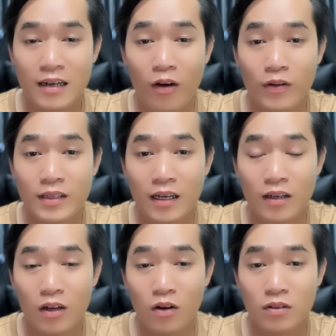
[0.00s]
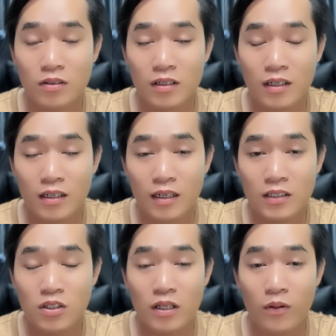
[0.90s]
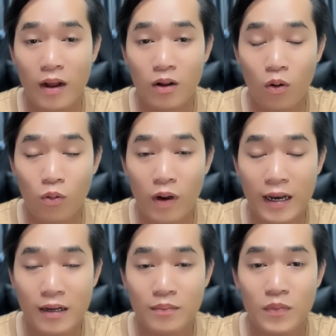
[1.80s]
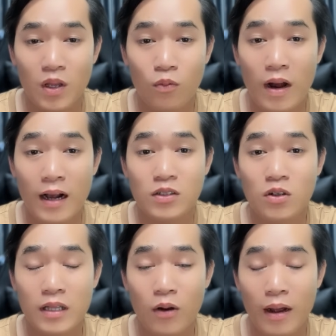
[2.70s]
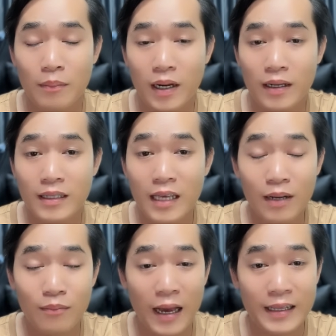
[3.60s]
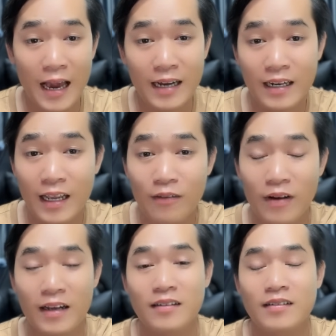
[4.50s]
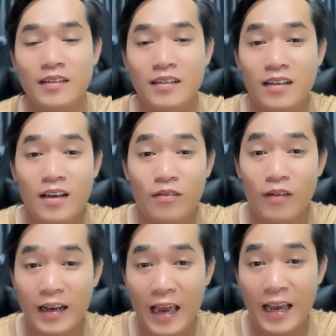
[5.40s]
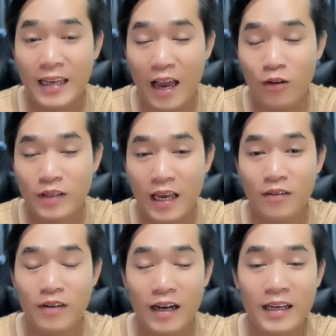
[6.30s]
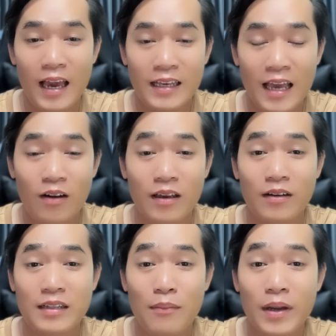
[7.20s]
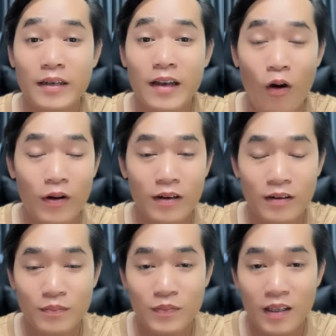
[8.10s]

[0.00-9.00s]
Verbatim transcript: đổi từ cái con cái số tài khoản cũ của ảnh qua cái số tài khoản mới nhưng mà giá trị là vẫn vẫn ngang nhau nha vẫn ngang nhau thì người ta mới đổi được